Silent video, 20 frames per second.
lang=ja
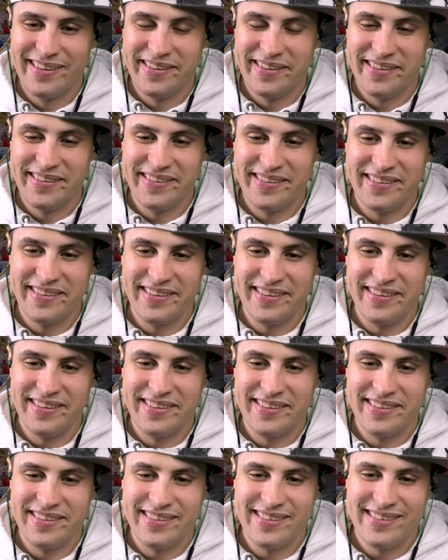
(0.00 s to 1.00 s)
いなかっ
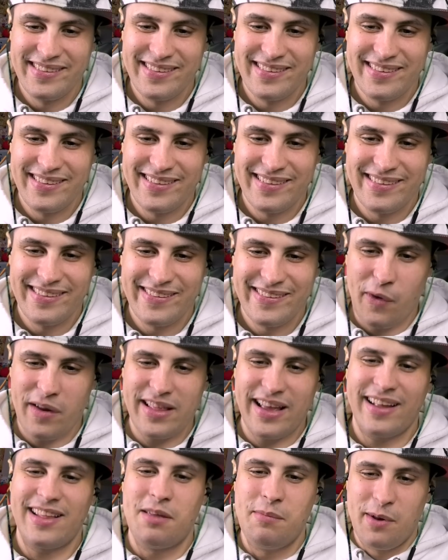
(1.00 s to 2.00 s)
たと思うけどこ
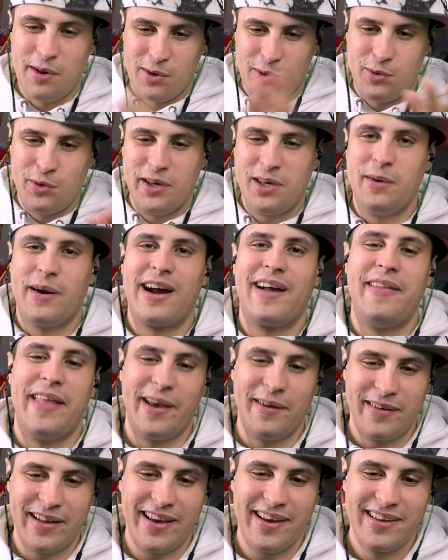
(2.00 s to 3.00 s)
れだけで見ると雰囲気わかん
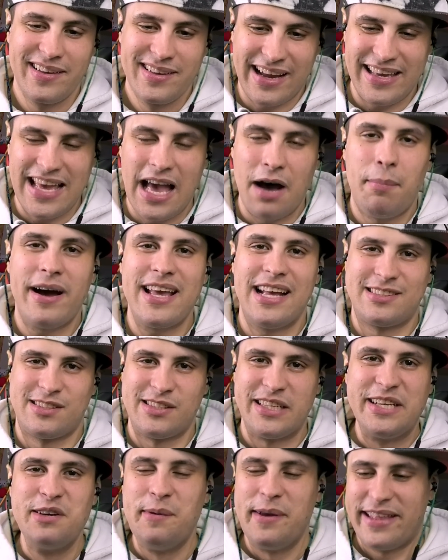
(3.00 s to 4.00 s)
ないよねなんかやばいや
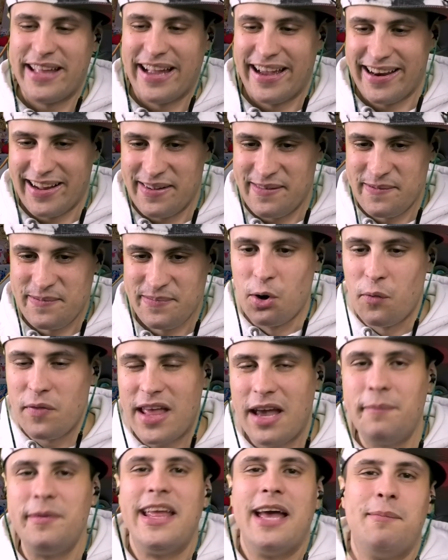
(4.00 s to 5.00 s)
ついるみたいないろ
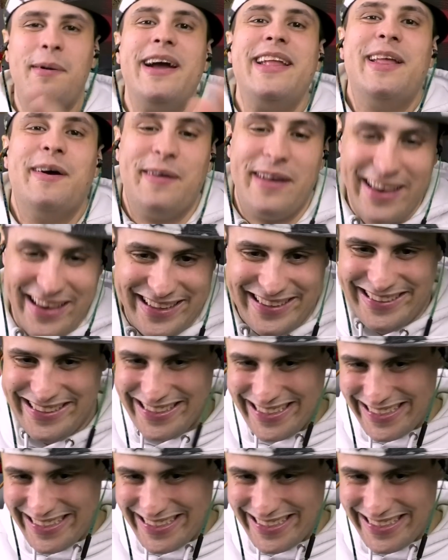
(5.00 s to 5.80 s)
んな意味でやばいんだよね